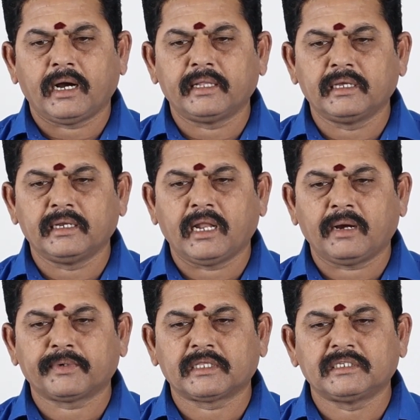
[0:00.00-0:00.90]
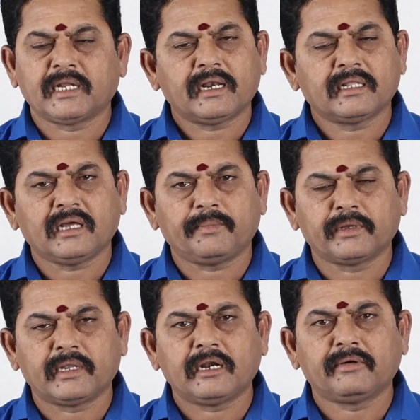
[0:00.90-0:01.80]
அது நாற்பத்தஞ்சு நாள்லேருந்து
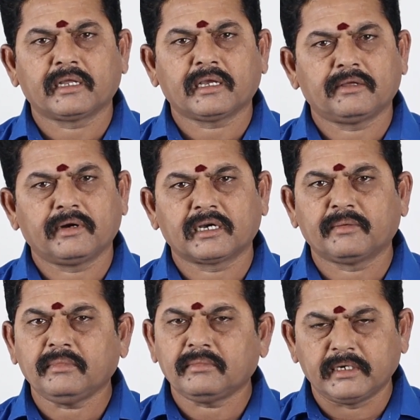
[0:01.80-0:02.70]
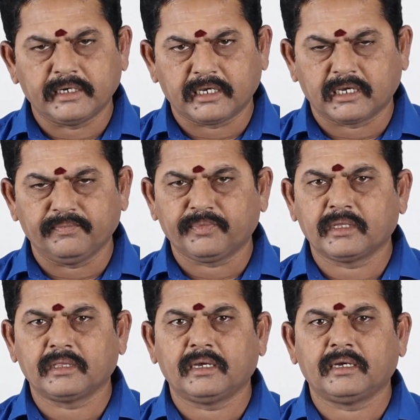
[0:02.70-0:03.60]
ஐம்பது நாள் வரைக்கும் அந்த வக்கரம் நீடிக்கும்
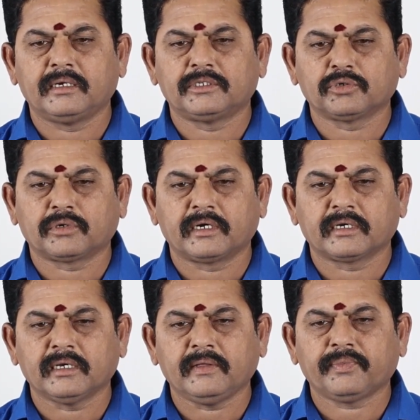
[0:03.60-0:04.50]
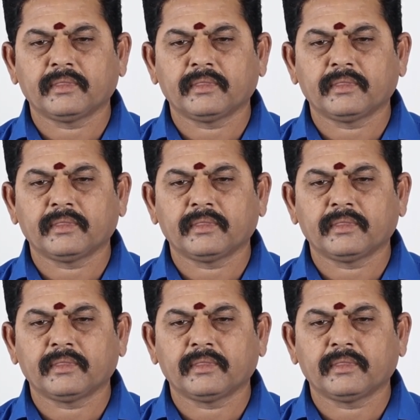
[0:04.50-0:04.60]
இந்த சுக்கரனுக்கு